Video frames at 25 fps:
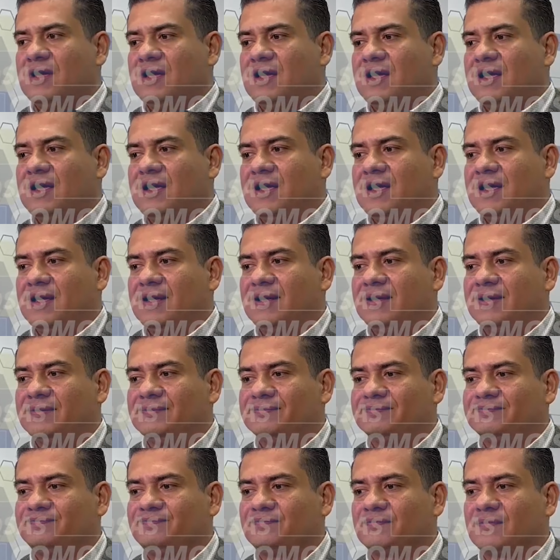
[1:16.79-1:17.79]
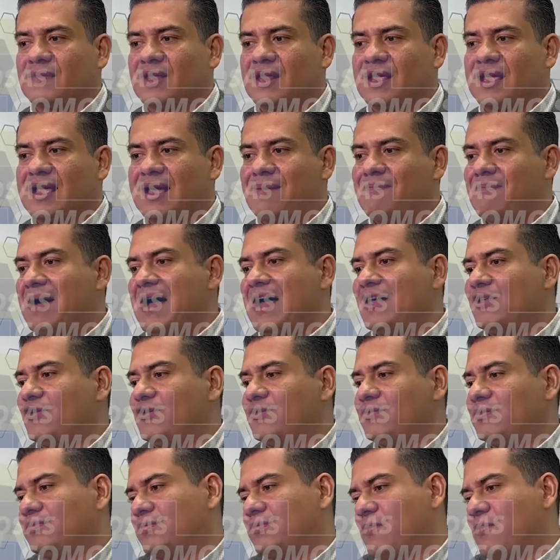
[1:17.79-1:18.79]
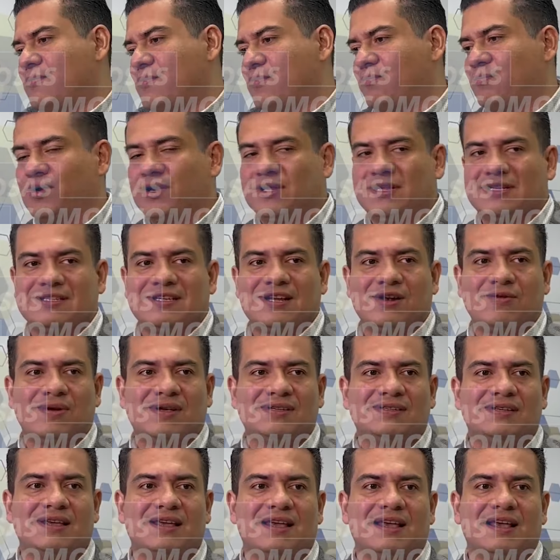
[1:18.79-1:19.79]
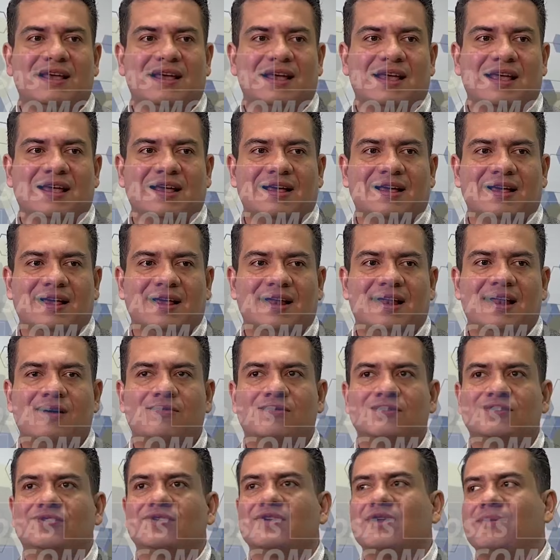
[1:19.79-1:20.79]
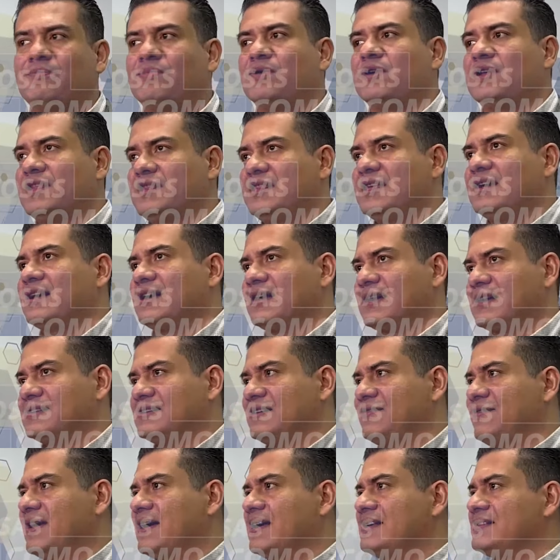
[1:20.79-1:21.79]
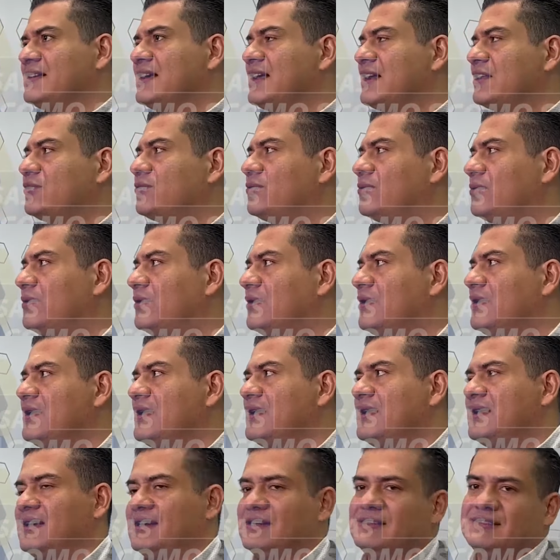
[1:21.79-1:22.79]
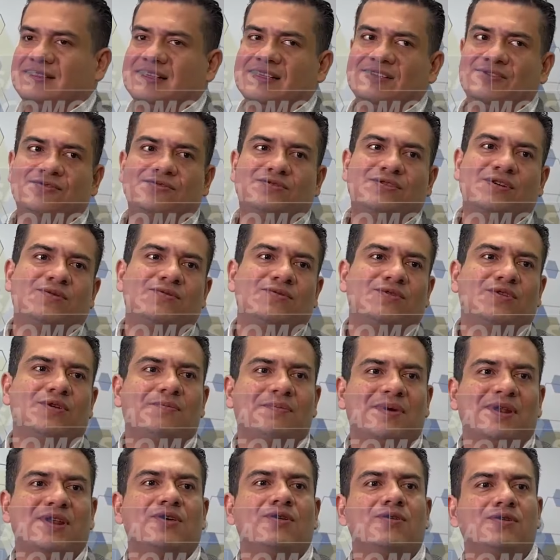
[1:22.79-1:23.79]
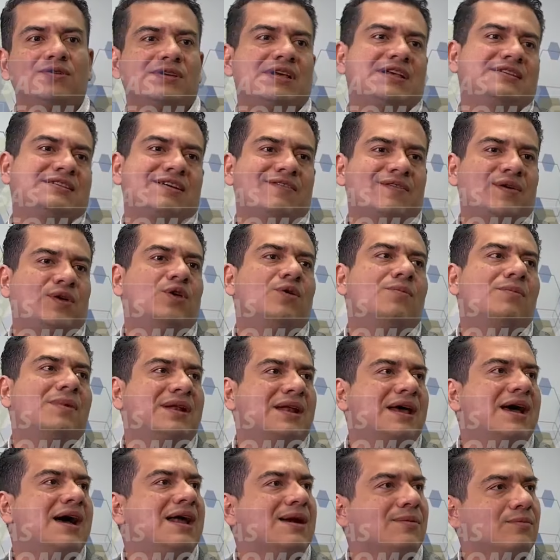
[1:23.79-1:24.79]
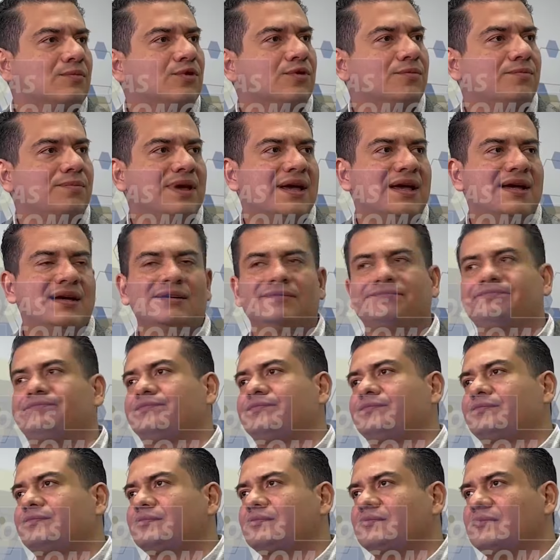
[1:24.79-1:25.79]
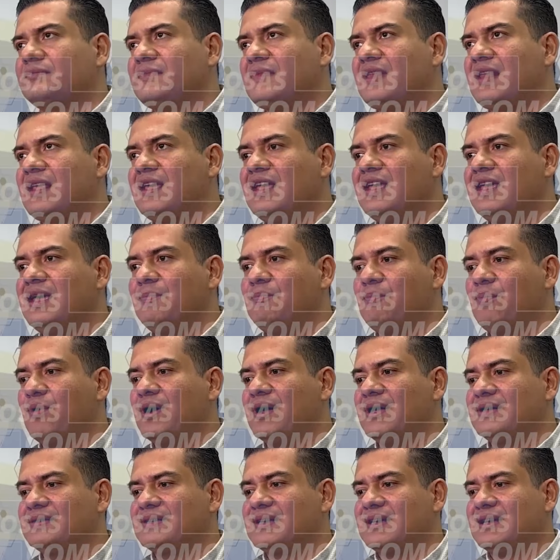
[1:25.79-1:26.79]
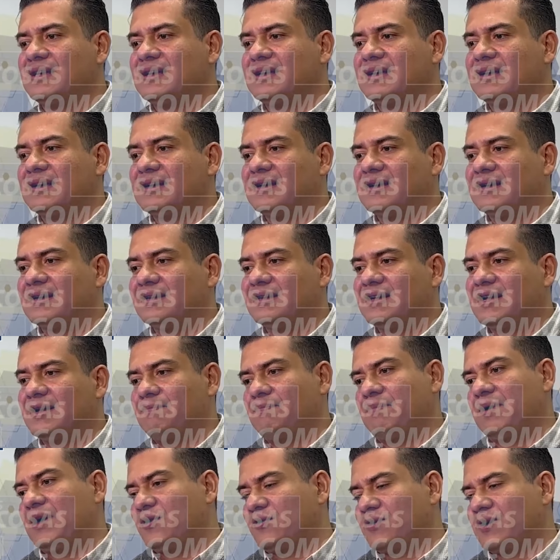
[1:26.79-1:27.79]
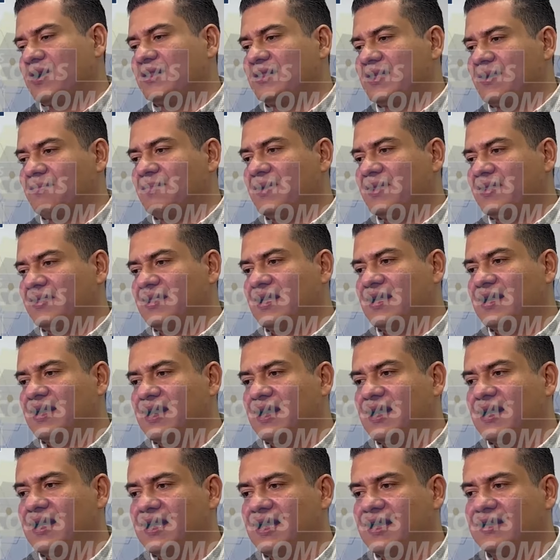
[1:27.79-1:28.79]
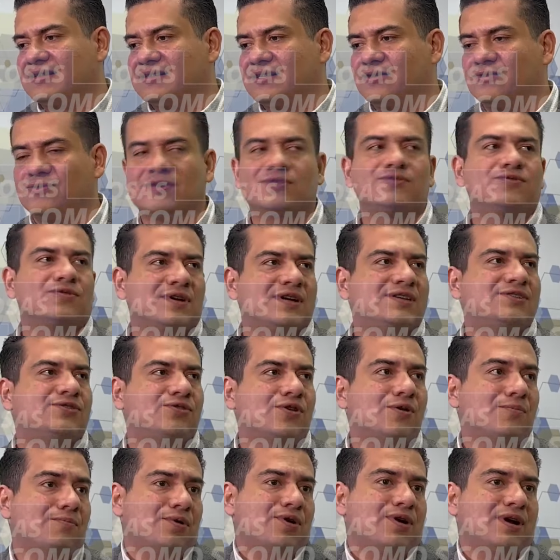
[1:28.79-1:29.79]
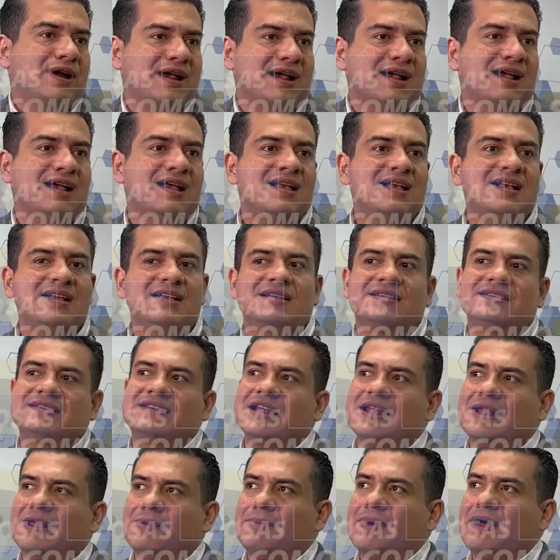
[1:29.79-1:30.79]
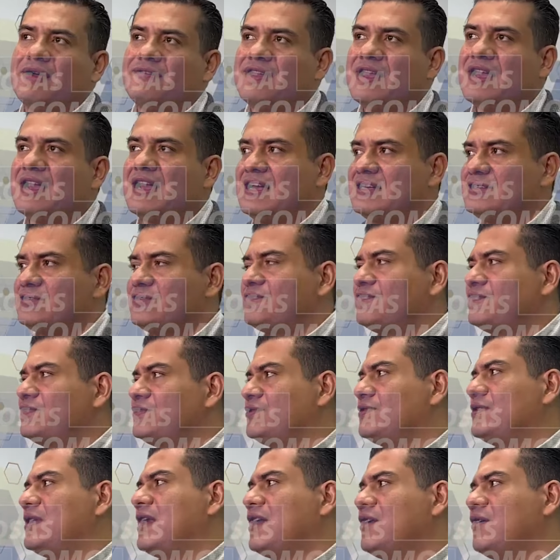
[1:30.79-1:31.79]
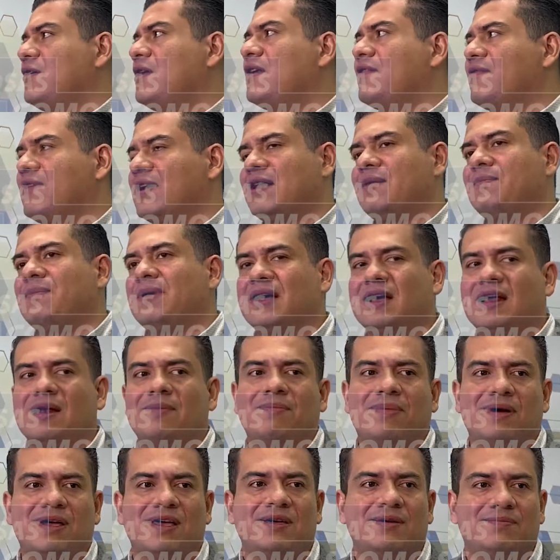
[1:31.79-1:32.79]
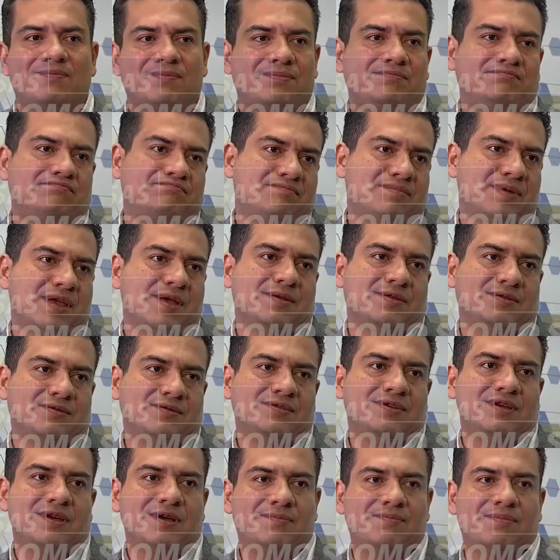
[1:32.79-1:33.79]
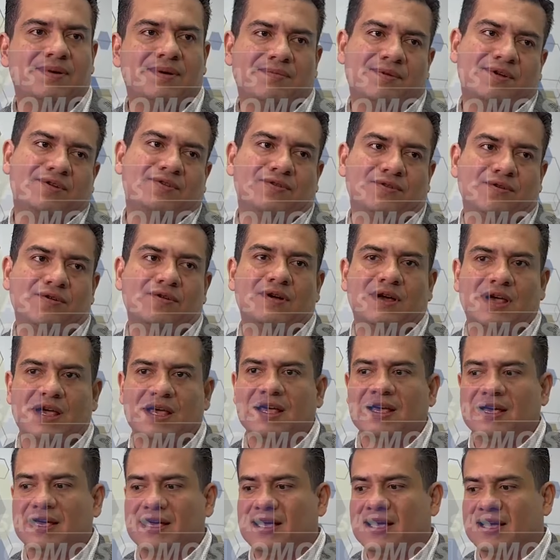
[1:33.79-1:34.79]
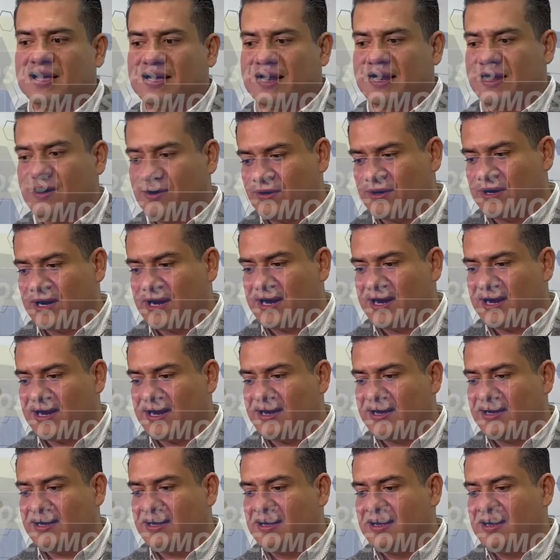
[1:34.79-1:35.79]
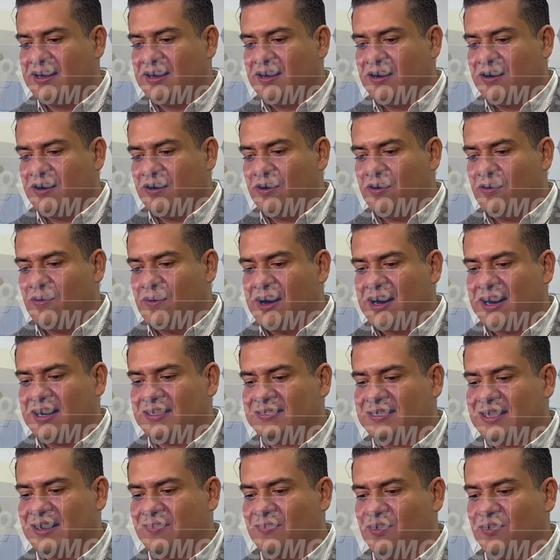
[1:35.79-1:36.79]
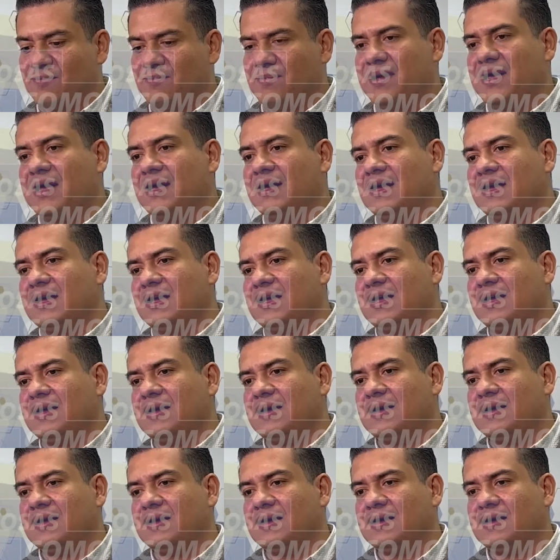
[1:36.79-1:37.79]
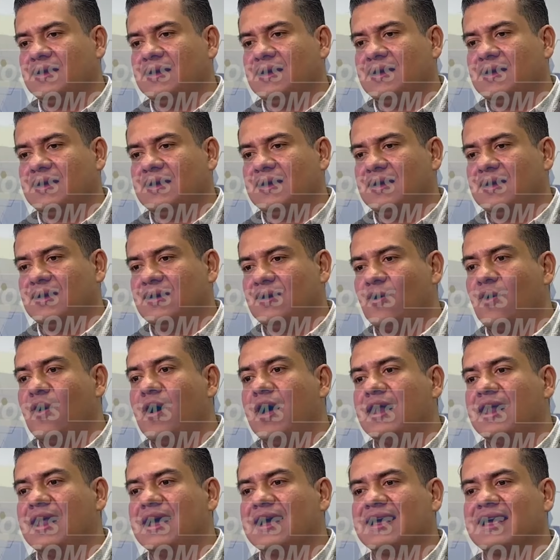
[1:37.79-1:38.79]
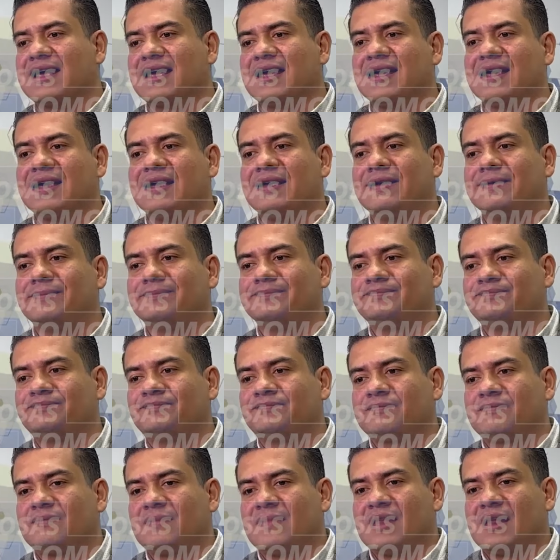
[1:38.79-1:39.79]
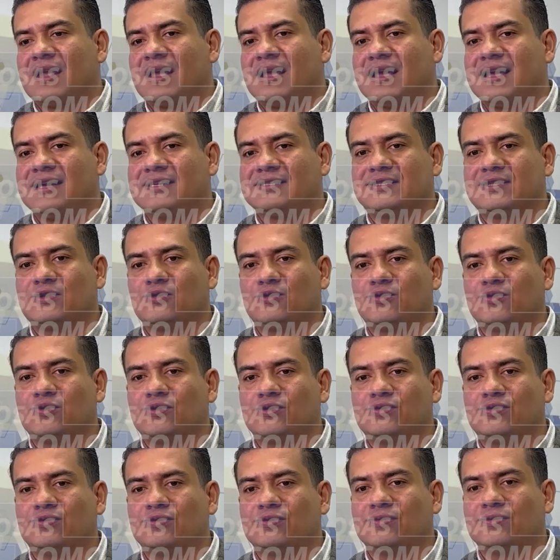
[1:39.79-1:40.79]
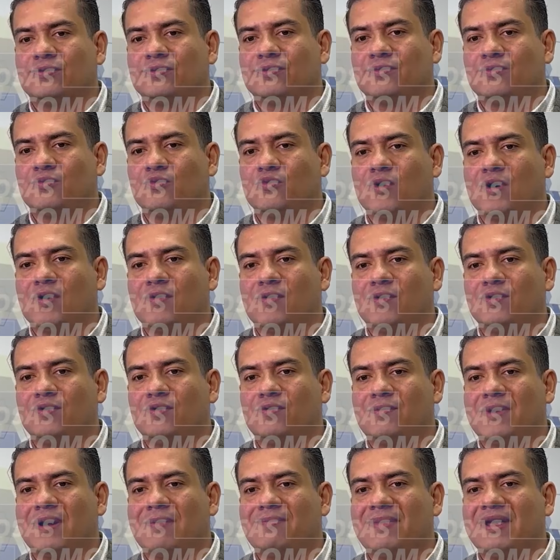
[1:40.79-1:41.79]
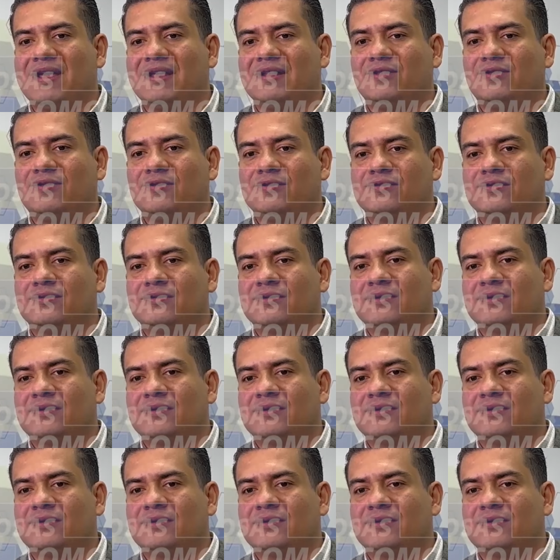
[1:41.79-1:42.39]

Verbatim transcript: Eh, quemado, por decirlo así, en, las cuestiones políticas, que si bien es cierto, está en su segundo periodo, se ha sabido manejar muy bien y pues eh, espero que también tenga éxito en su gestión, porque si les va bien a estos funcionarios, le va a ir bien al país. Y entonces, primero Dios, que, creo que lo van a hacer muy bien y, y ojalá que estos dos nuevos nombramientos